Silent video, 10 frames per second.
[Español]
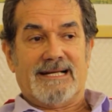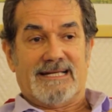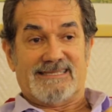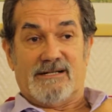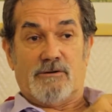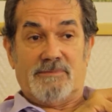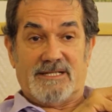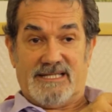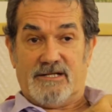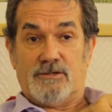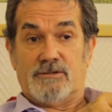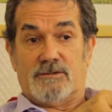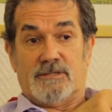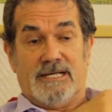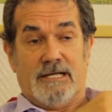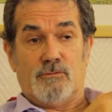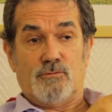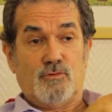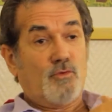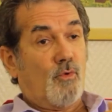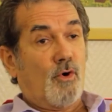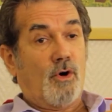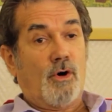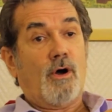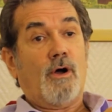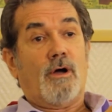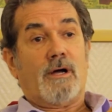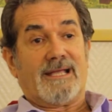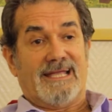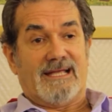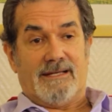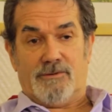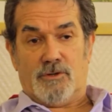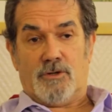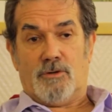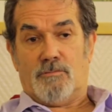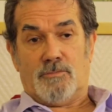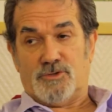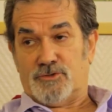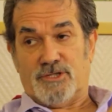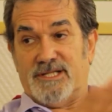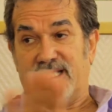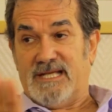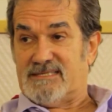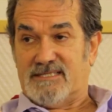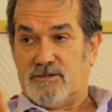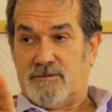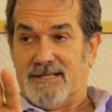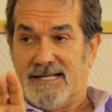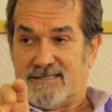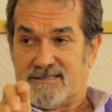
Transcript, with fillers: que se convirtieron en un dúo que escribió montones de éxitos más.